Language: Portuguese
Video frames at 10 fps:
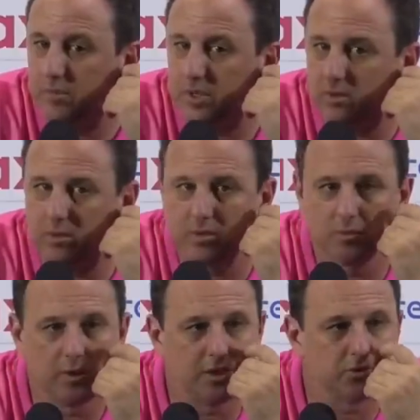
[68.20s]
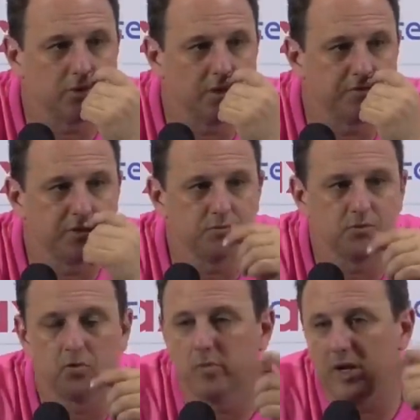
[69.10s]
Primeiro, eu acho que ele fez
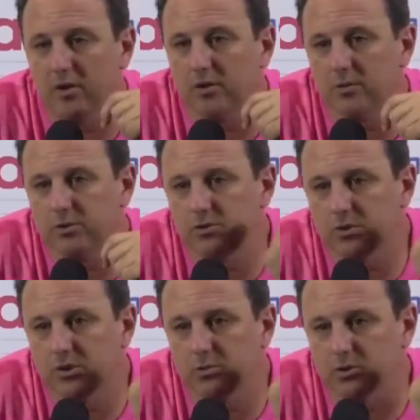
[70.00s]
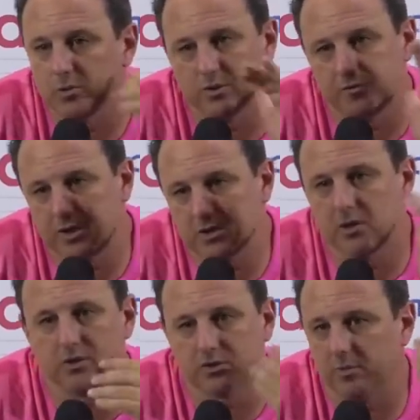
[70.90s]
um jogo melhor hoje do que no último. A
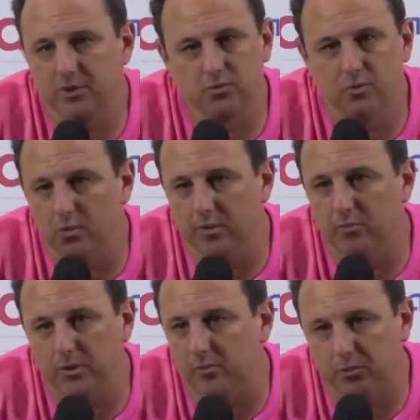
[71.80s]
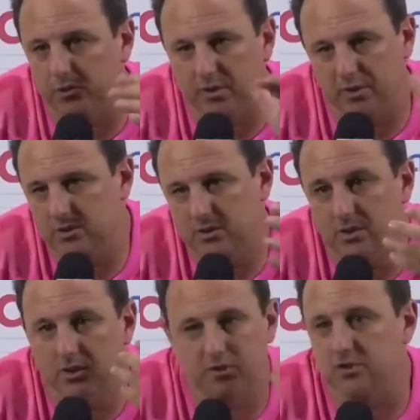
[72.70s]
diferença é que, logicamente, o gol é muito importante
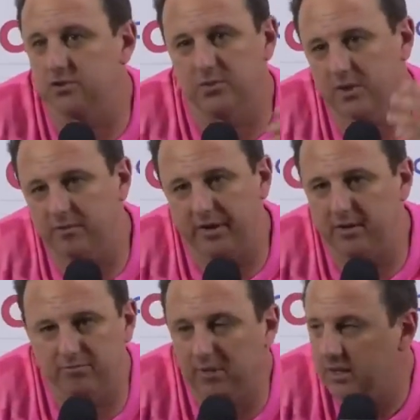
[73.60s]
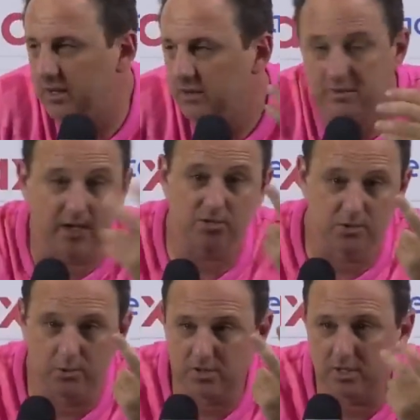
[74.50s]
e a gente nunca vai...
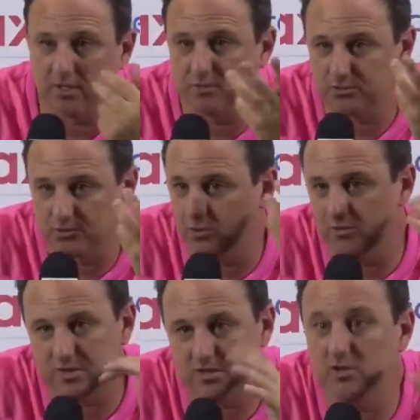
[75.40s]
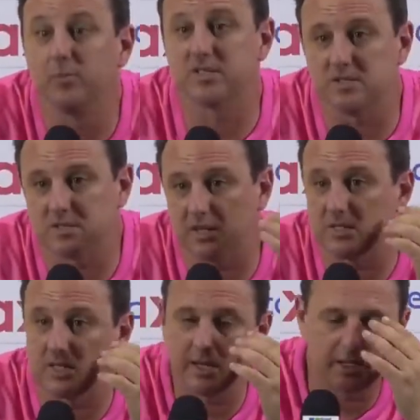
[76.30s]
Três gols ainda num jogo você e uma
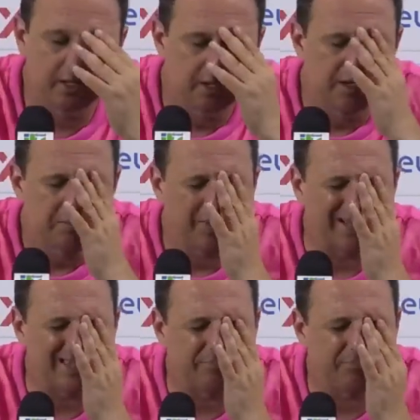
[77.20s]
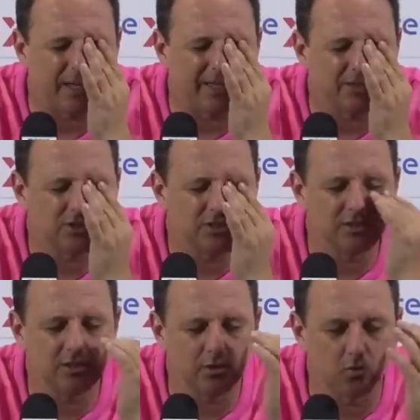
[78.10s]
assistência, né? Mas a
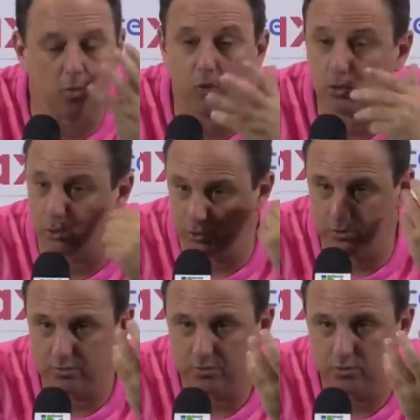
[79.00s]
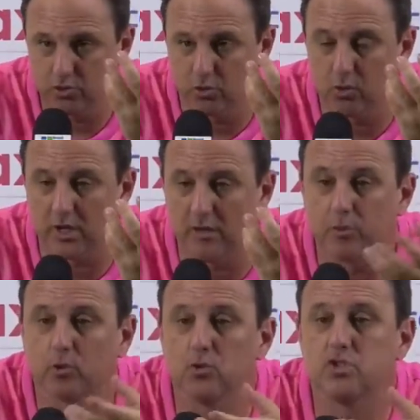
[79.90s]
parte como todo do jogo, que ele
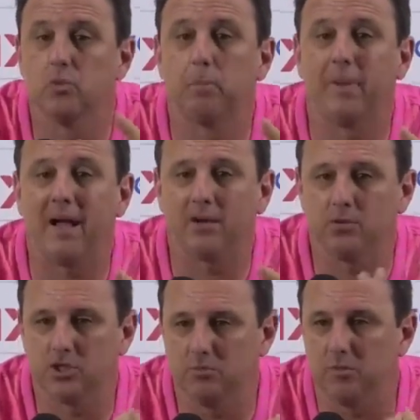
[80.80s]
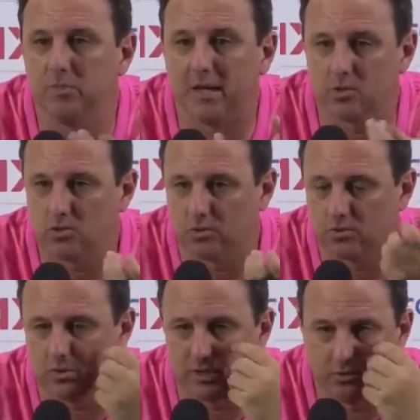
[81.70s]
produziu para o time, para os
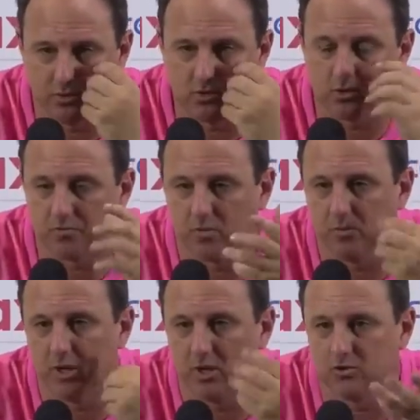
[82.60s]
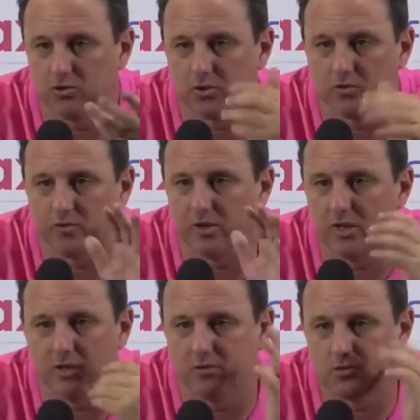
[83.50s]
outros jogadores, hoje foi o melhor jogo que eu vi
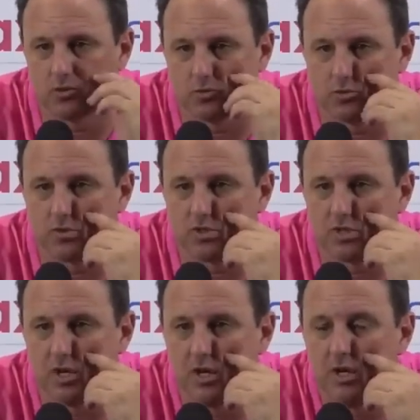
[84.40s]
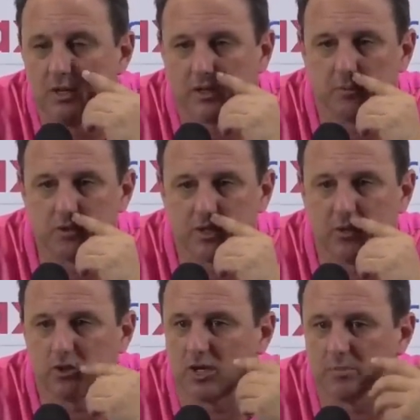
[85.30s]
dele nos últimos tempos
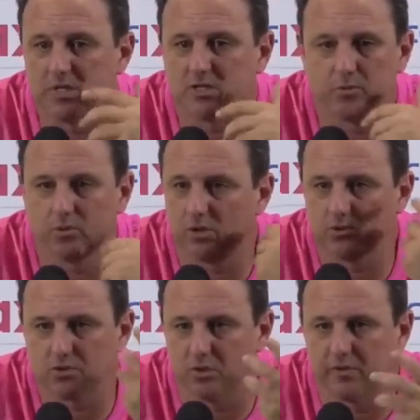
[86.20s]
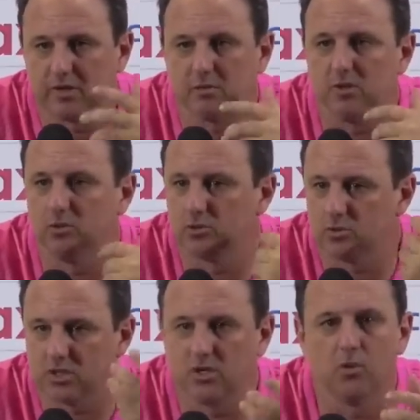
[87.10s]
aqui. Eu acho que ele participou durante os 90
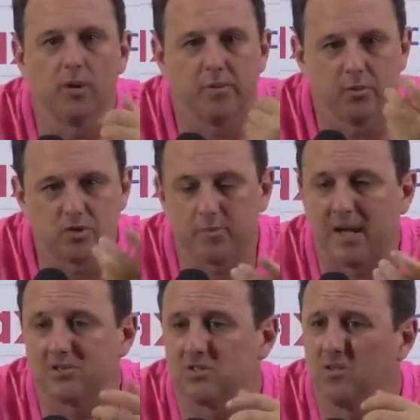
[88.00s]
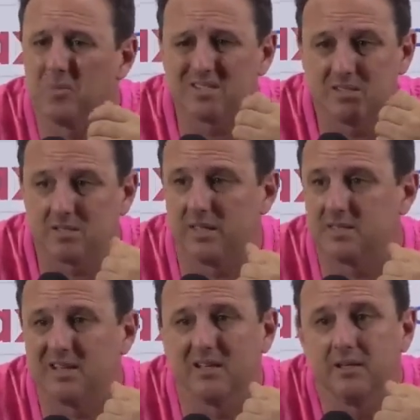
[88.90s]
minutos, criou, abriu espaço, deu uma
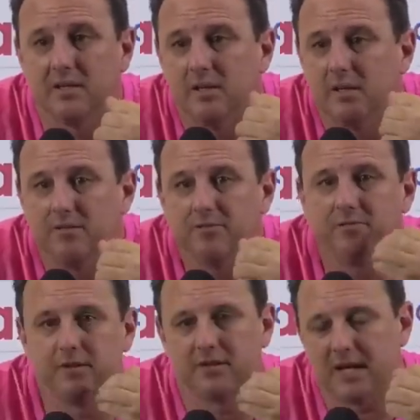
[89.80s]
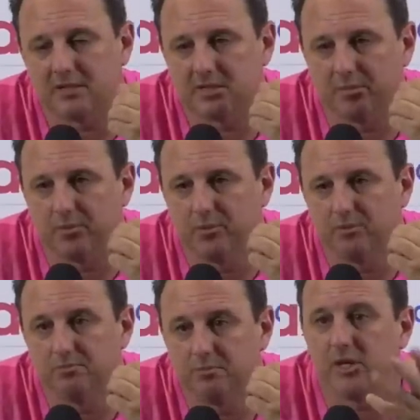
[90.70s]
assistência fantástica para
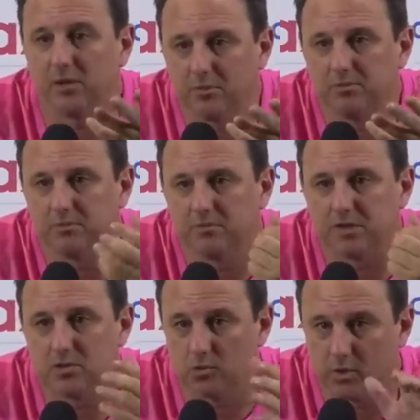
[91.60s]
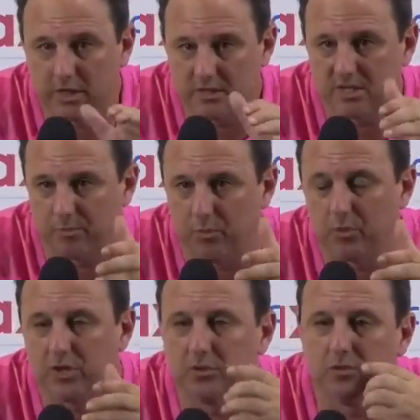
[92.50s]
o Biel fazer o gol, que ele escapou um
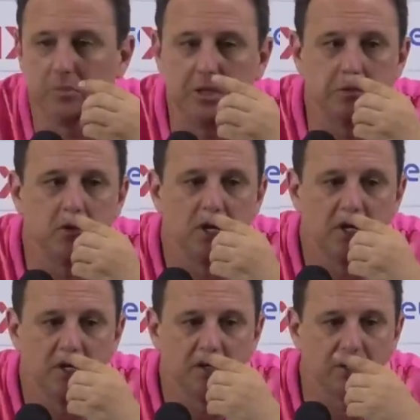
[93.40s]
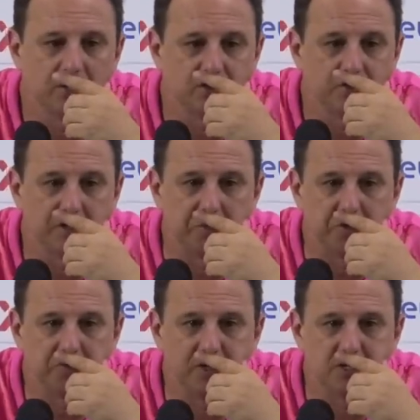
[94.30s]
pouquinho do domínio. Então a gente fica
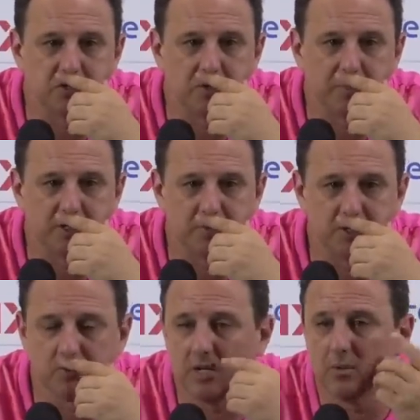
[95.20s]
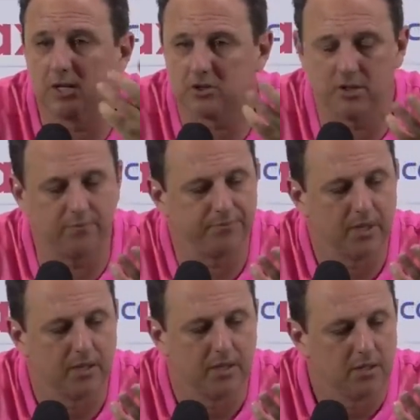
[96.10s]
muito feliz com a participação dele. Eu acho que
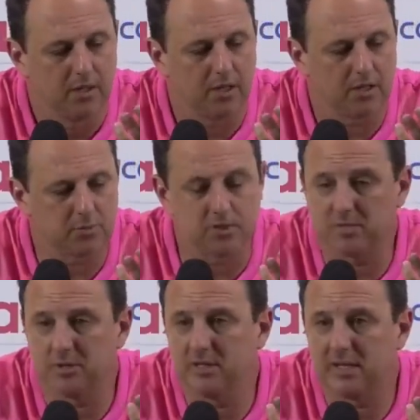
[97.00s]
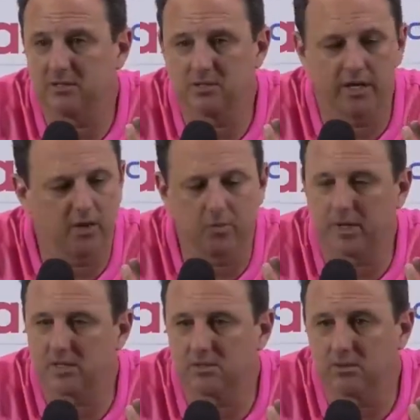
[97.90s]
a responsabilidade da
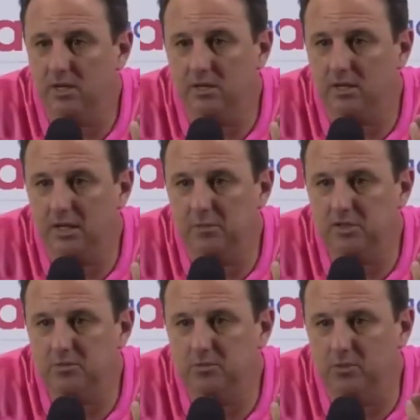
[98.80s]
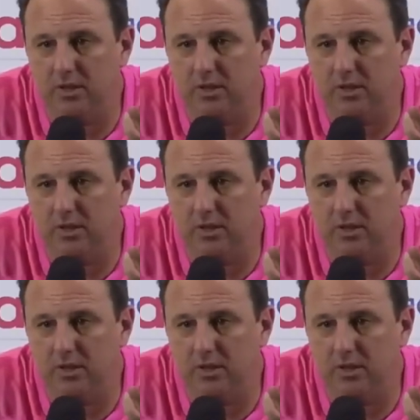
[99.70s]
recuperação dele está nele mesmo.